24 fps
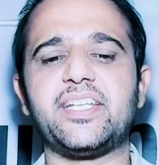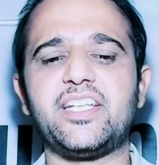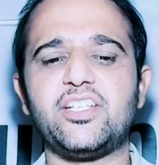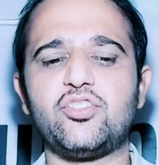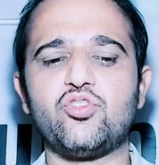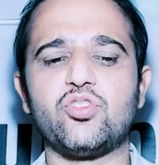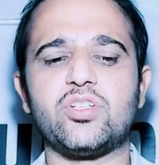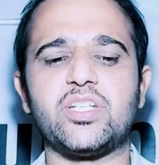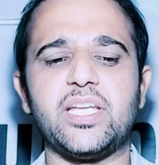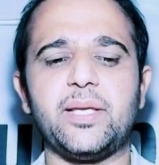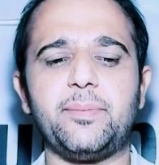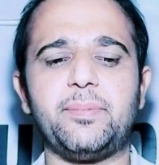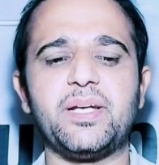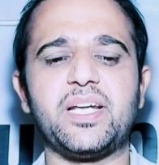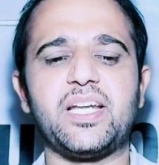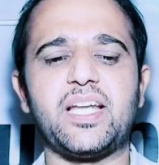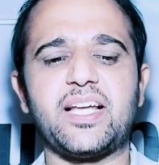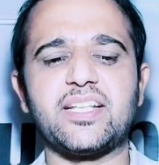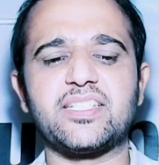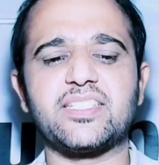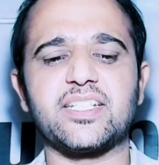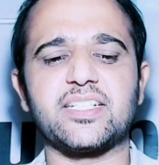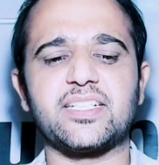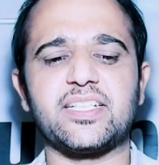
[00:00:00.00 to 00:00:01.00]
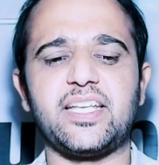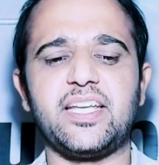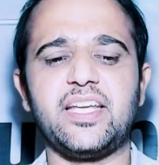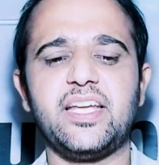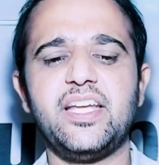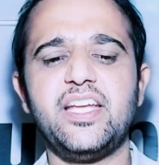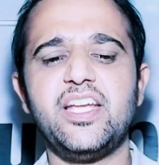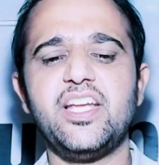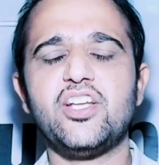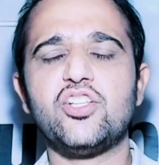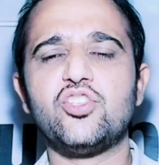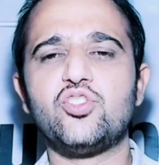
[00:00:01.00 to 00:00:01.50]
की जो टेबलेट ला सकते हैं
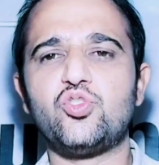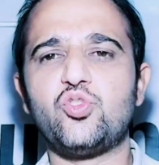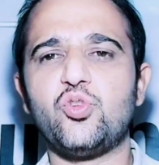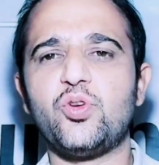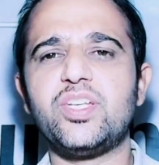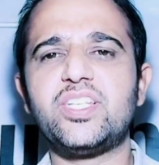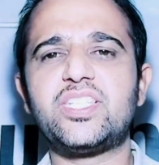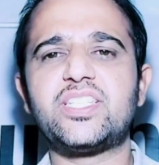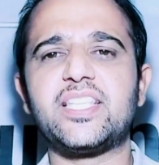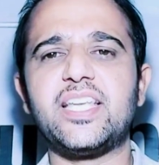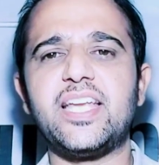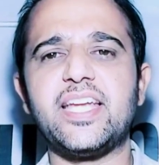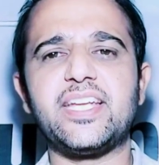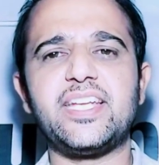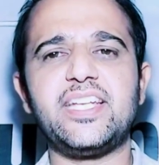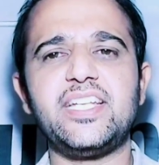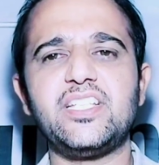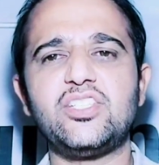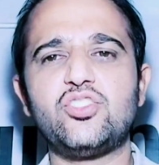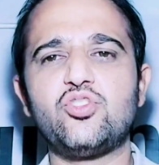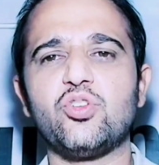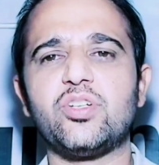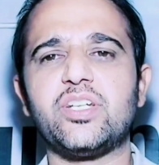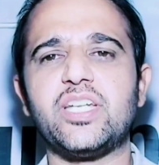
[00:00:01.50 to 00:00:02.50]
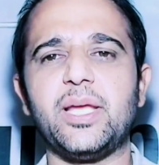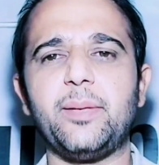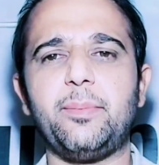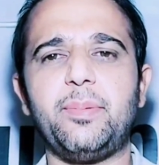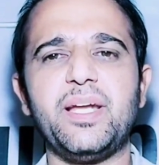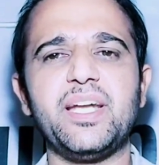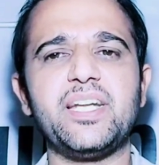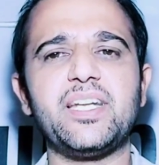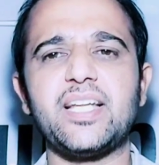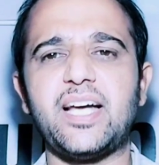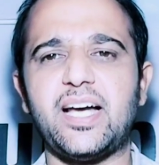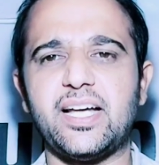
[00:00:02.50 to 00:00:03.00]
जो इस तरह की जो
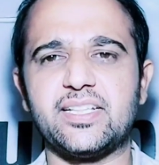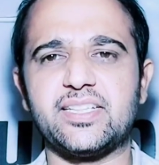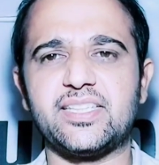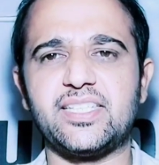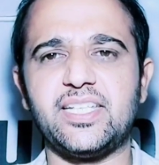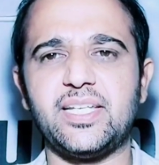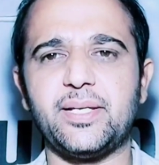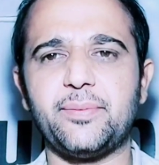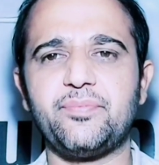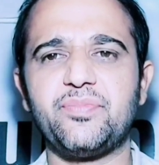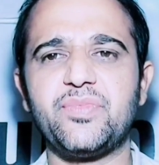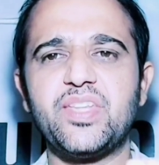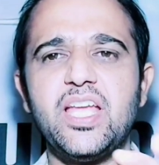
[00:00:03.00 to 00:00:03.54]
टेबलेट आती हैं